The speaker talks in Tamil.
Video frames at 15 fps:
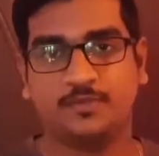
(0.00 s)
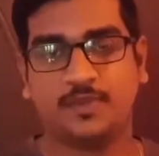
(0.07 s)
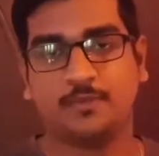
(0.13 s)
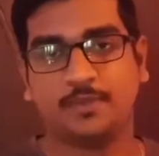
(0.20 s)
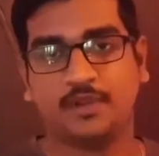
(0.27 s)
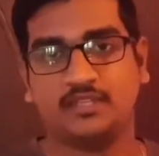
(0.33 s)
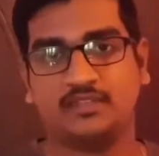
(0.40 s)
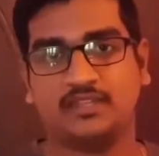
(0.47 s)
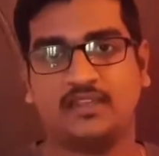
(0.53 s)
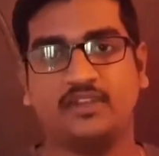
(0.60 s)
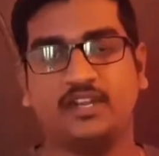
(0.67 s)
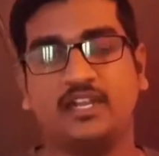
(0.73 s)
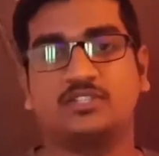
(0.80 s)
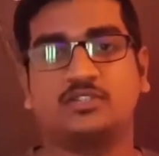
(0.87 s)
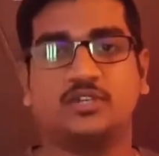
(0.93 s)
பே பண்ண
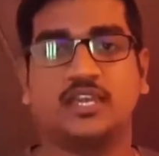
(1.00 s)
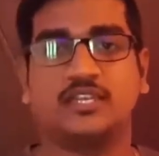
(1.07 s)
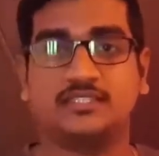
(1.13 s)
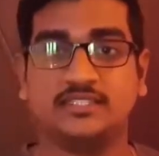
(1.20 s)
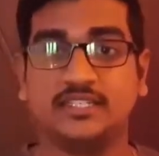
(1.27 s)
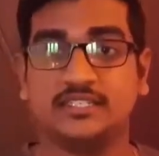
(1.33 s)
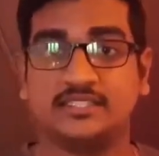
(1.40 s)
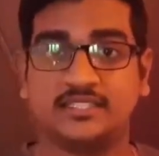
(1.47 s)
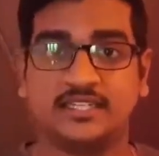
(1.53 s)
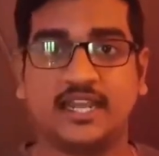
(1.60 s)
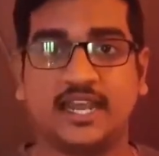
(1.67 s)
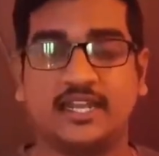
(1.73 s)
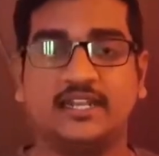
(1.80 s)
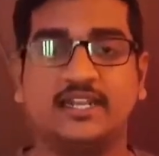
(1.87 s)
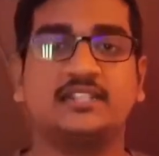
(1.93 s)
தேவையில்லை ஸோ எஸ்சி எஸ்டி
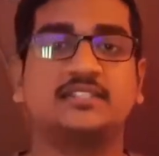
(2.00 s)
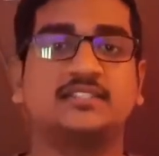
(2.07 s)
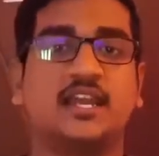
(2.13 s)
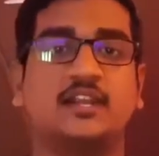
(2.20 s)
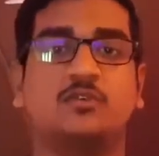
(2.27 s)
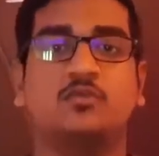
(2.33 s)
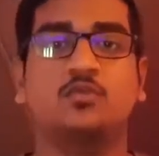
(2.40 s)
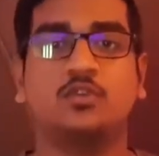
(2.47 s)
கேண்டிடேட்ஸ் அண்ட்